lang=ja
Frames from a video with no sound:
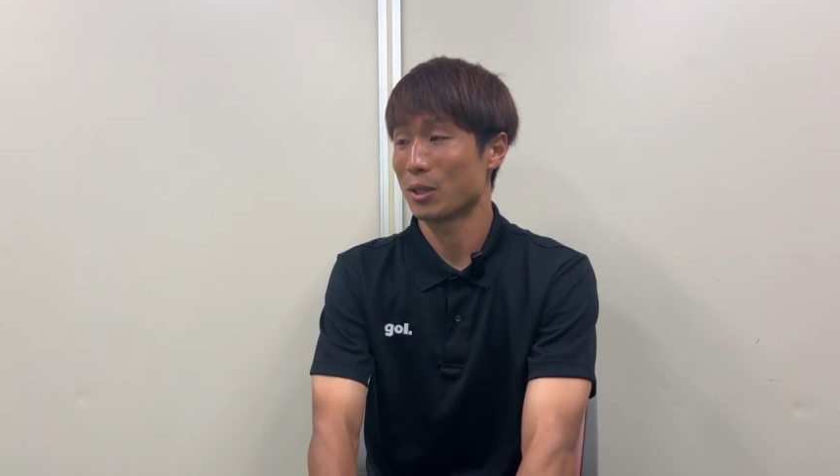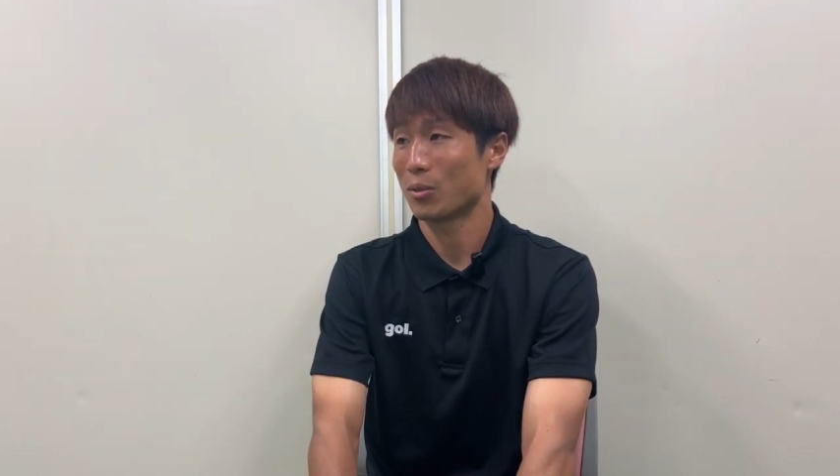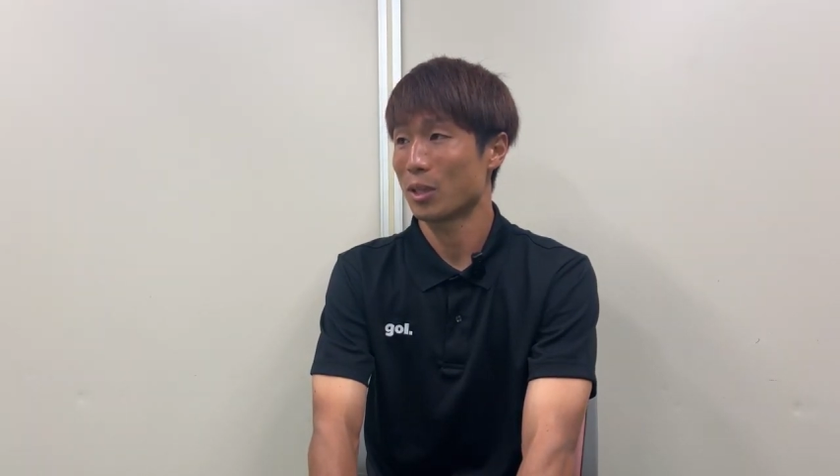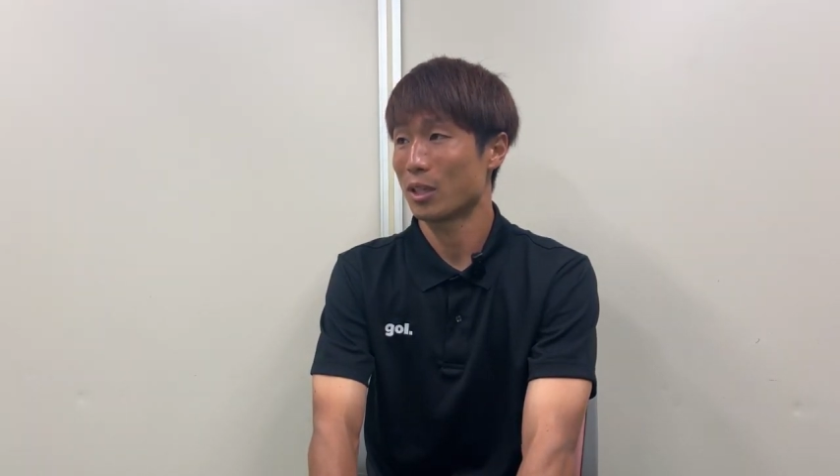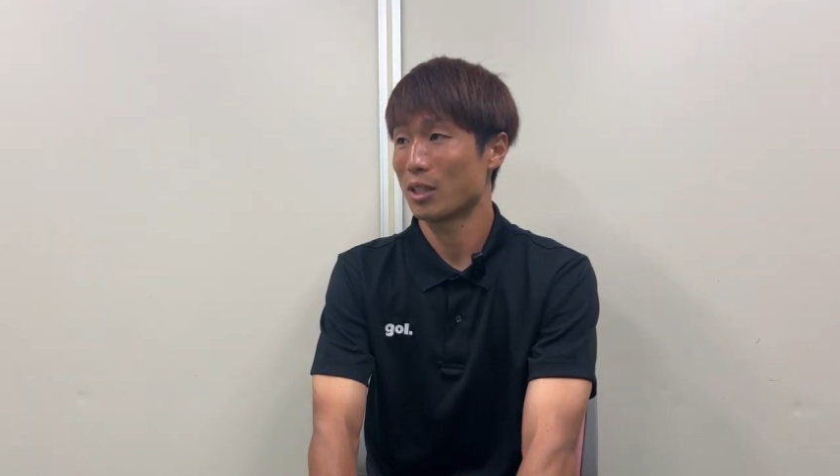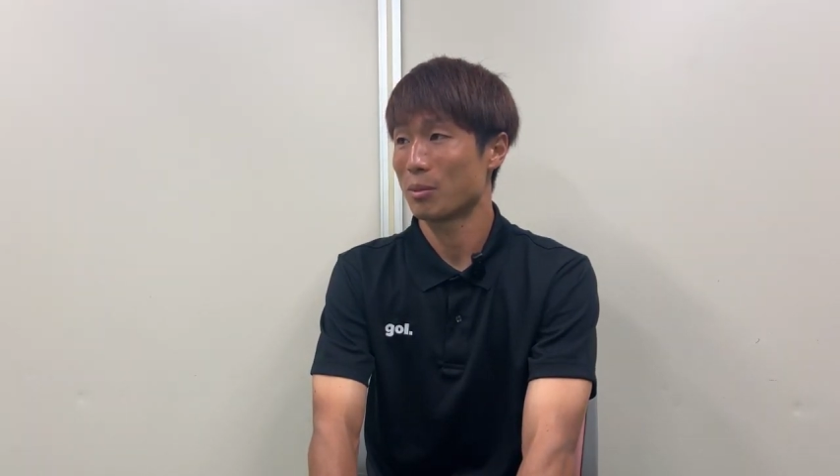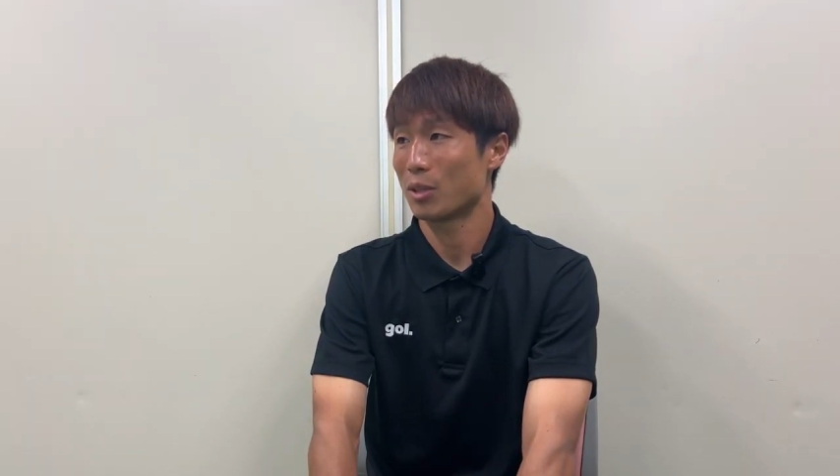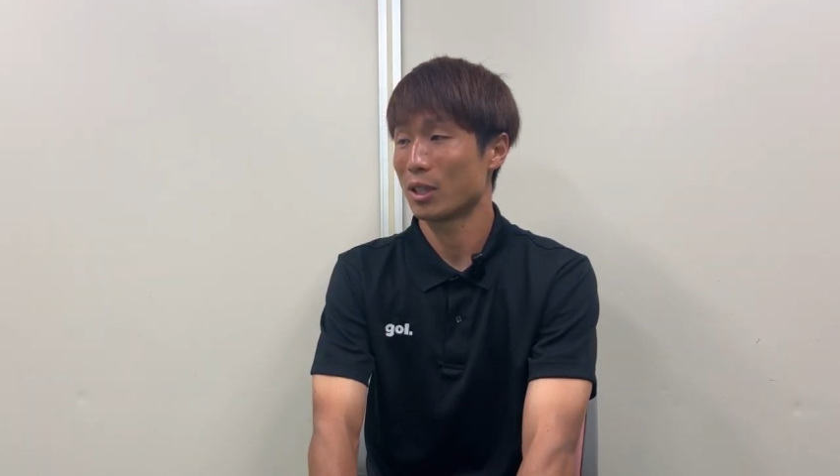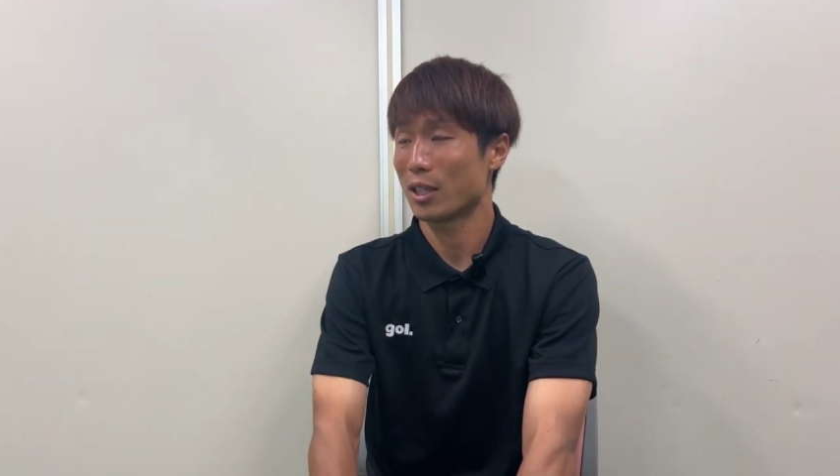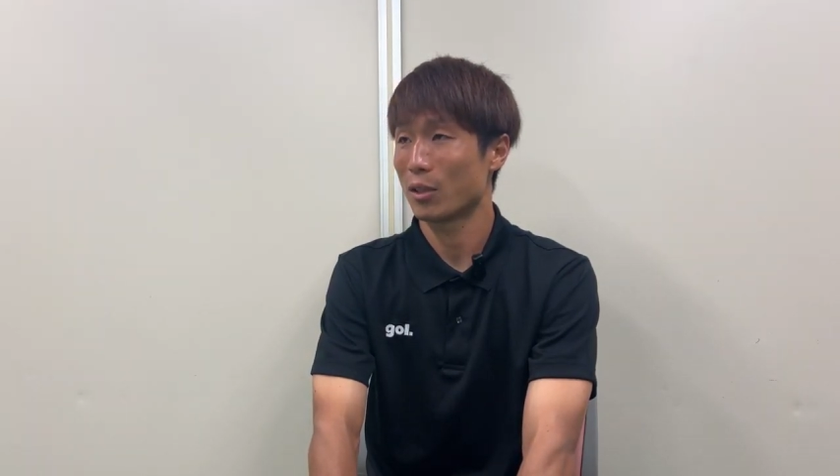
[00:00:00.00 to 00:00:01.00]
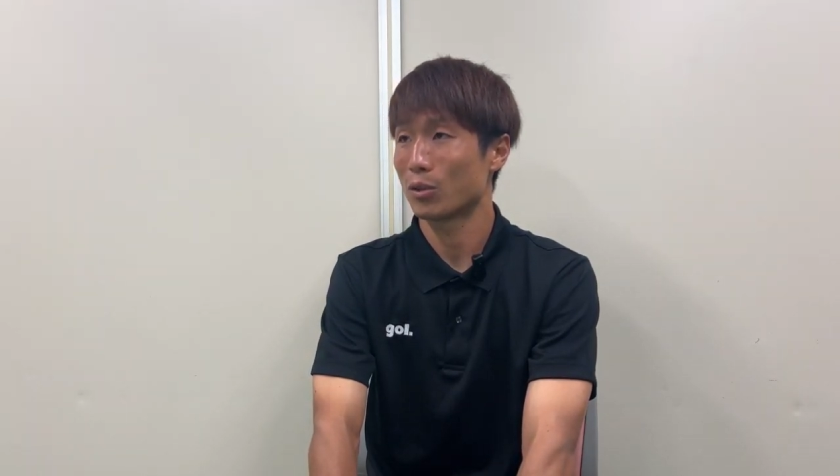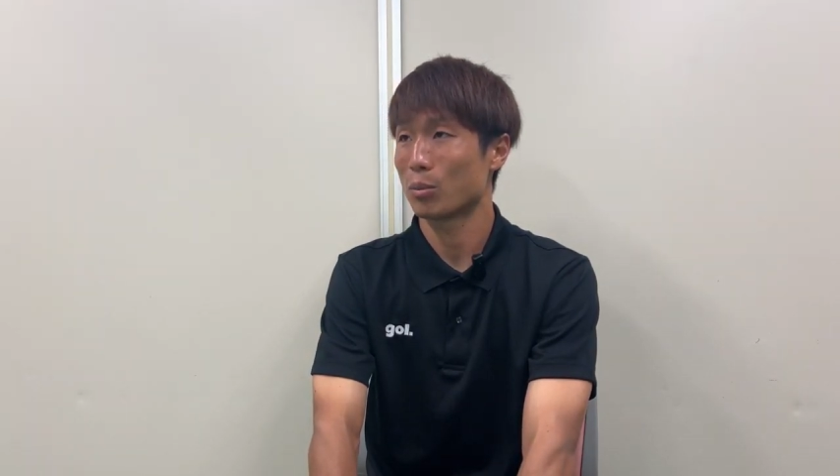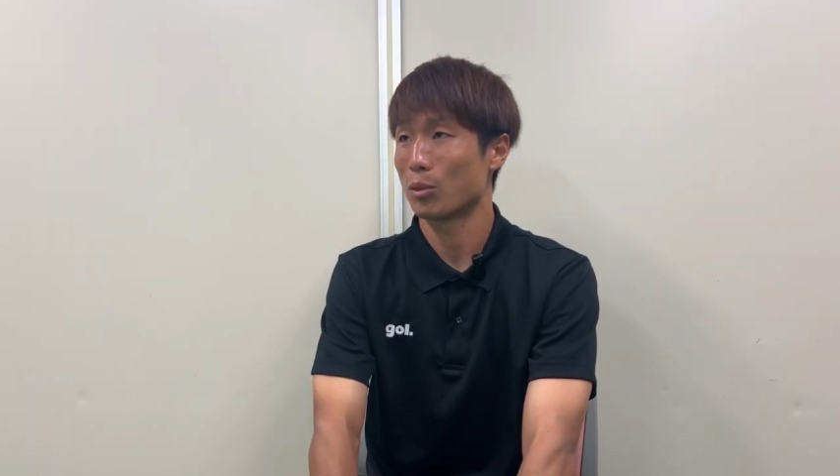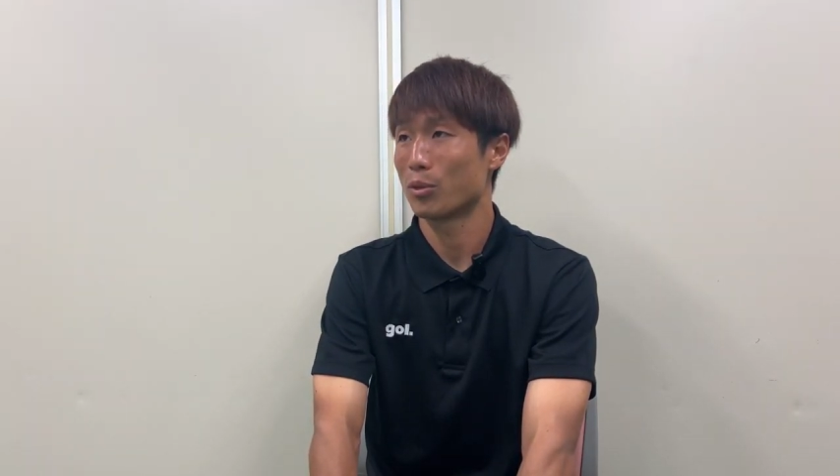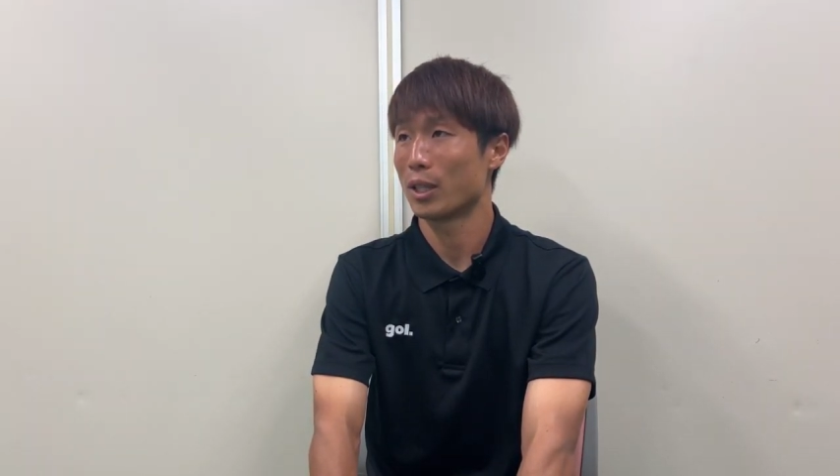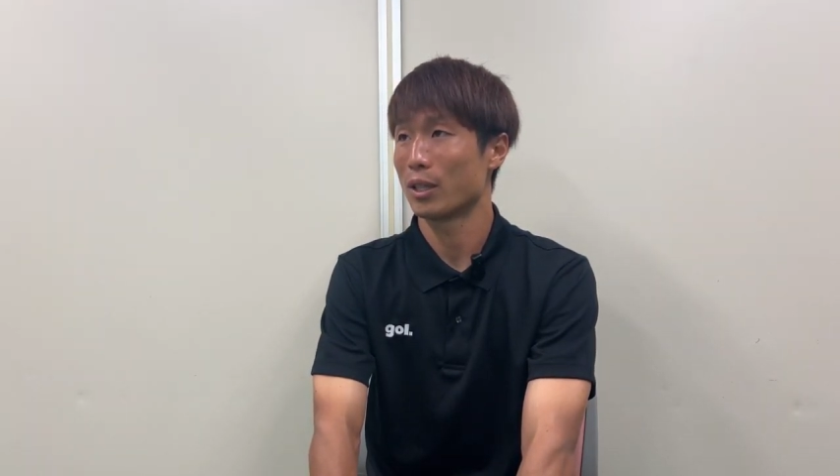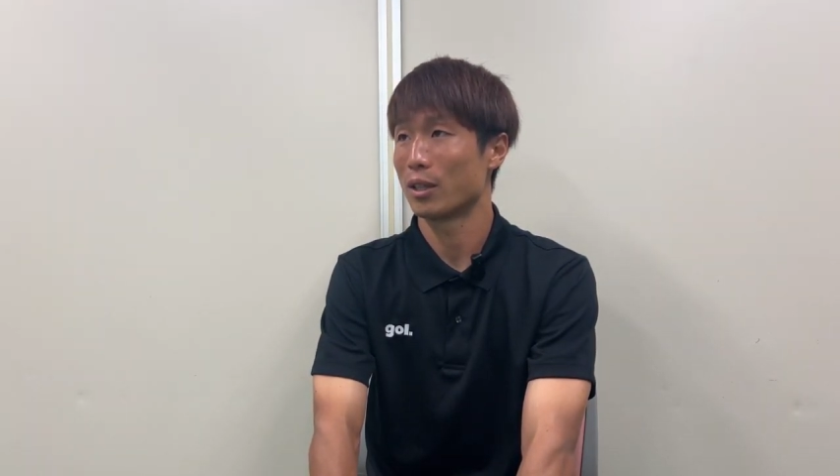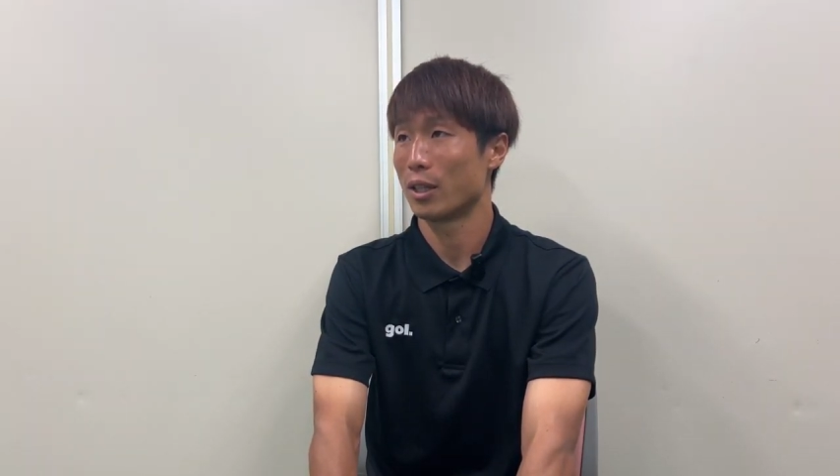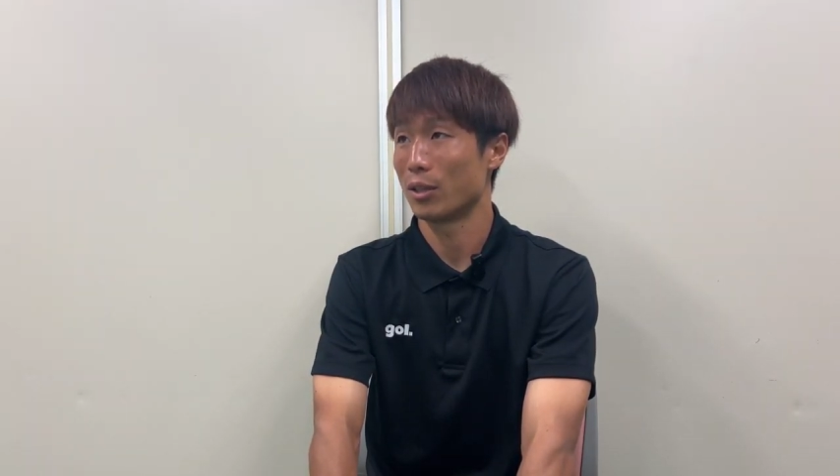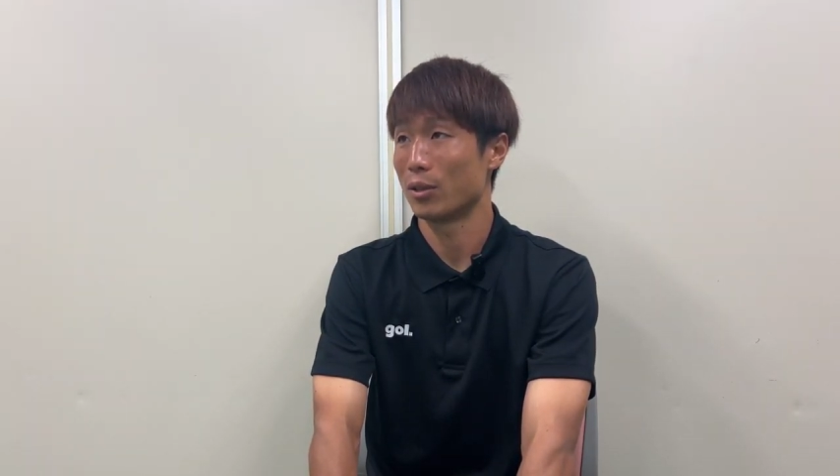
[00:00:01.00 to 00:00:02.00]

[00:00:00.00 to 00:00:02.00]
まあその中で自分ができることも増えてい